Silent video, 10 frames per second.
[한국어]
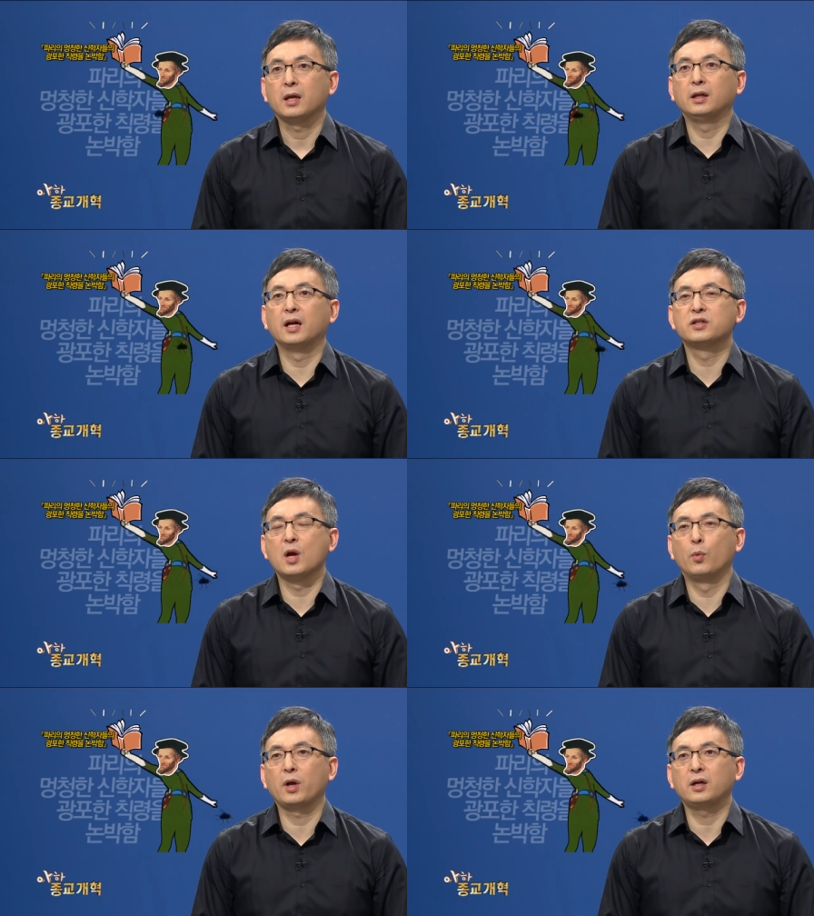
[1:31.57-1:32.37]
이란
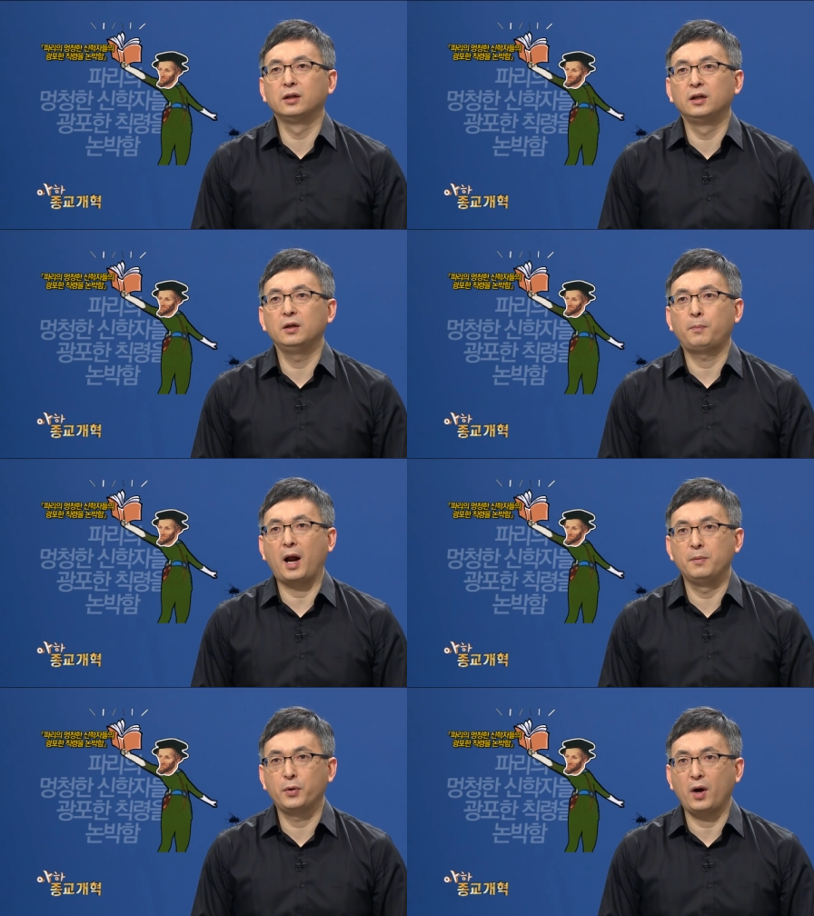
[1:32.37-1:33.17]
제목의 글을
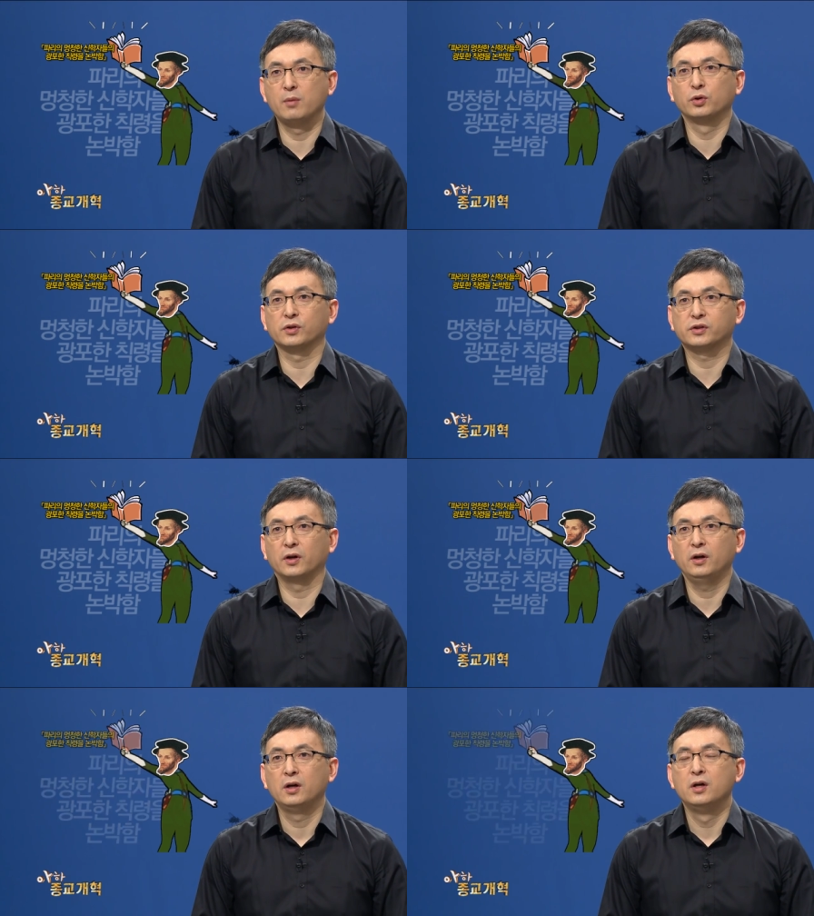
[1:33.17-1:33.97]

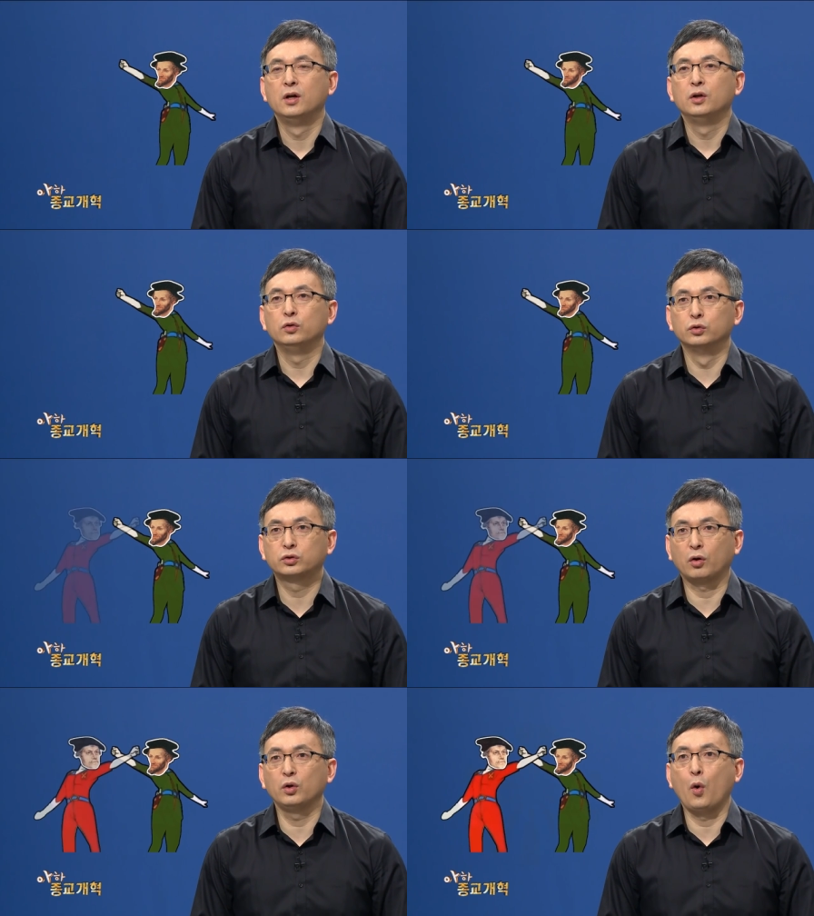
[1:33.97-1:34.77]
발표함으로써
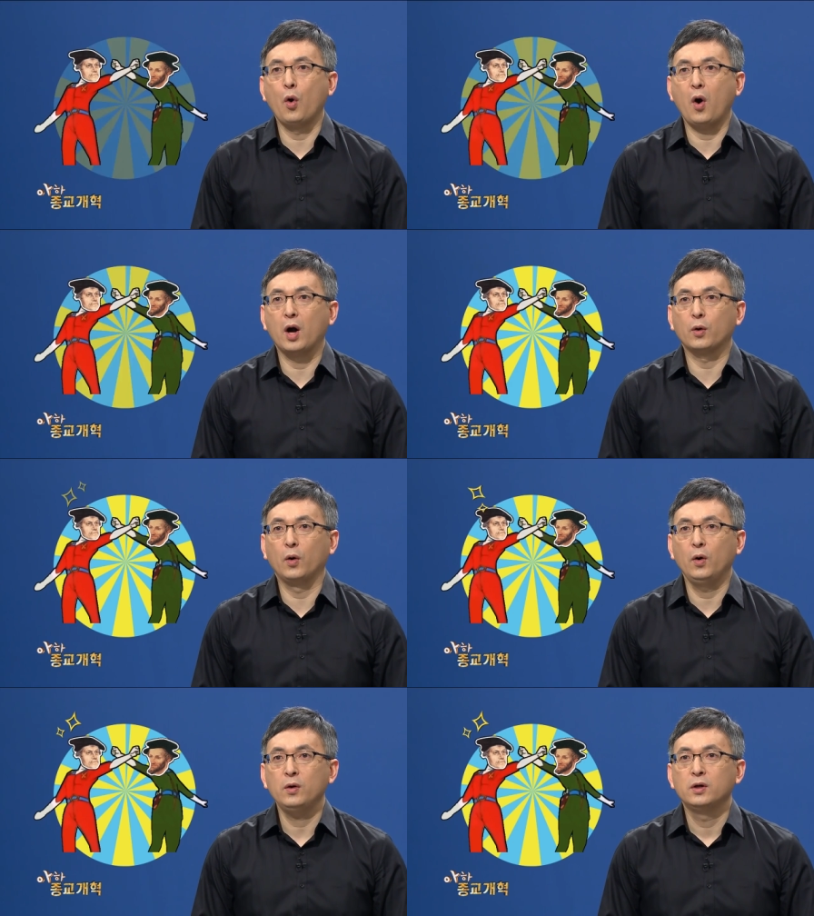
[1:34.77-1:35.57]
루터를
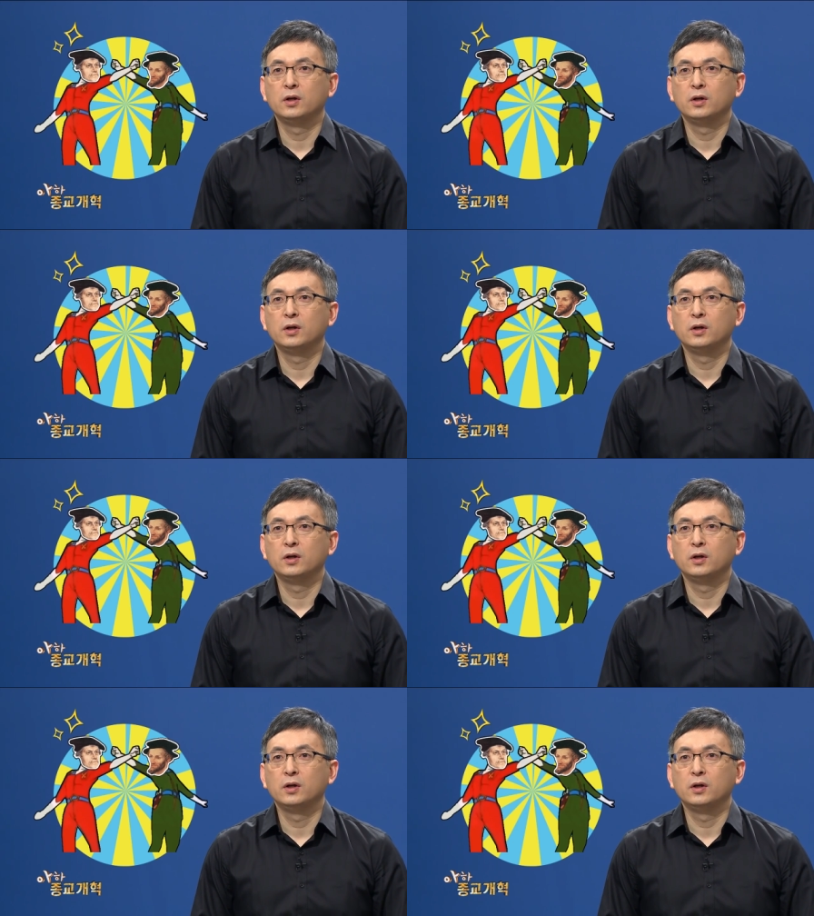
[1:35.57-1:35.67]
옹호하고